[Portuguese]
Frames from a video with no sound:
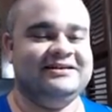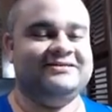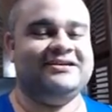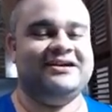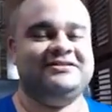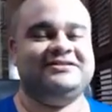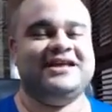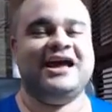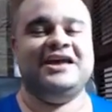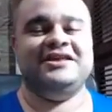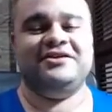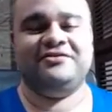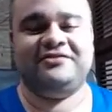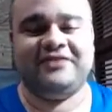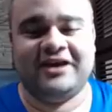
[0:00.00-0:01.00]
Mas tá aí,
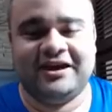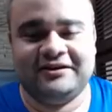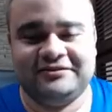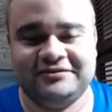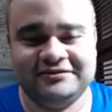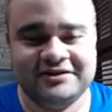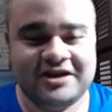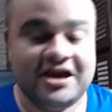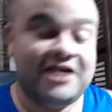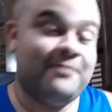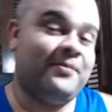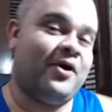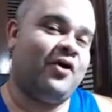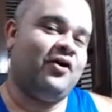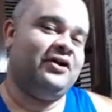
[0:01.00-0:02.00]
deu certo.
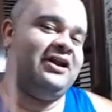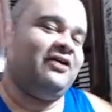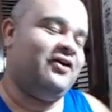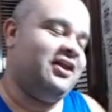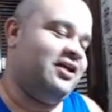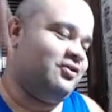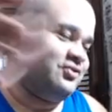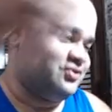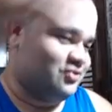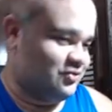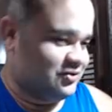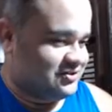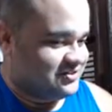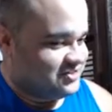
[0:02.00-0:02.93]
Pô, não olhei os outros.